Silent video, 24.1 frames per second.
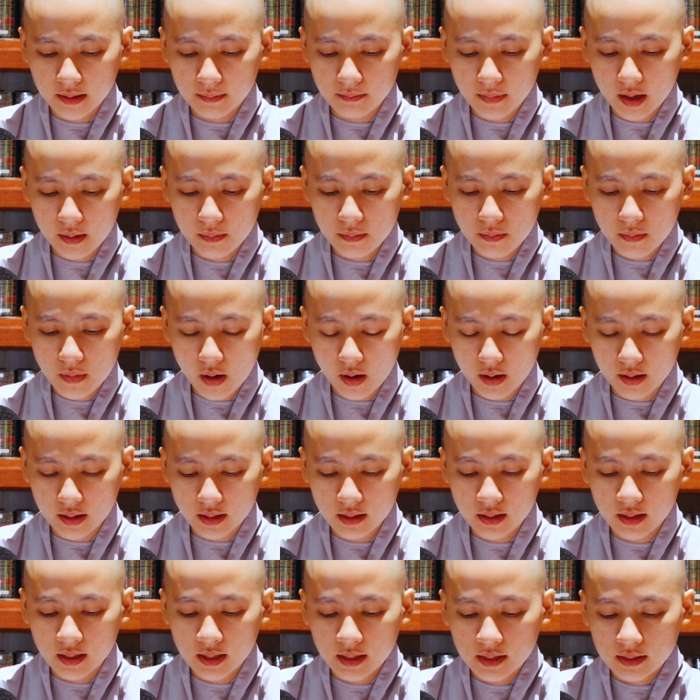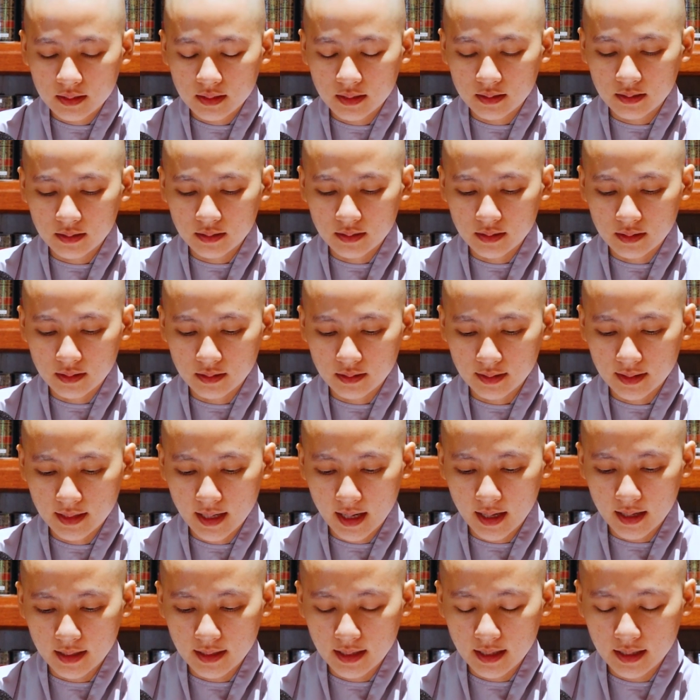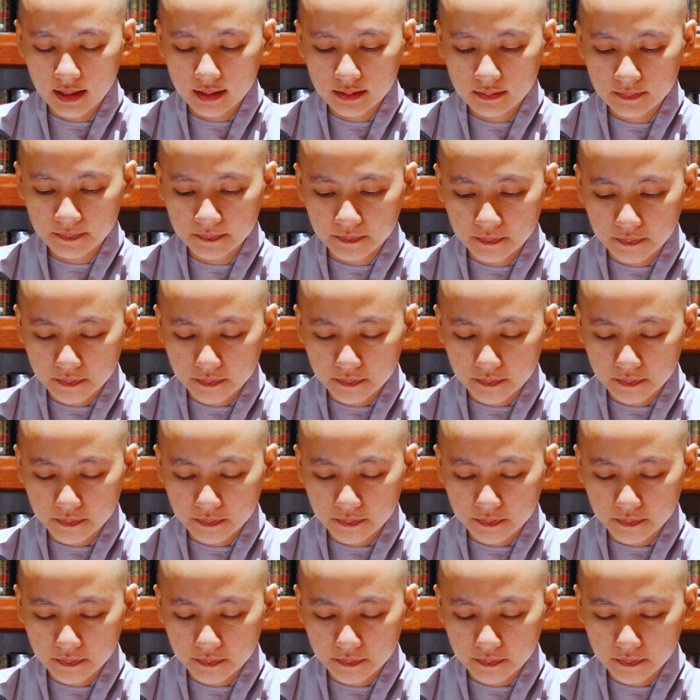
mong mỏi chờ đợi đã đến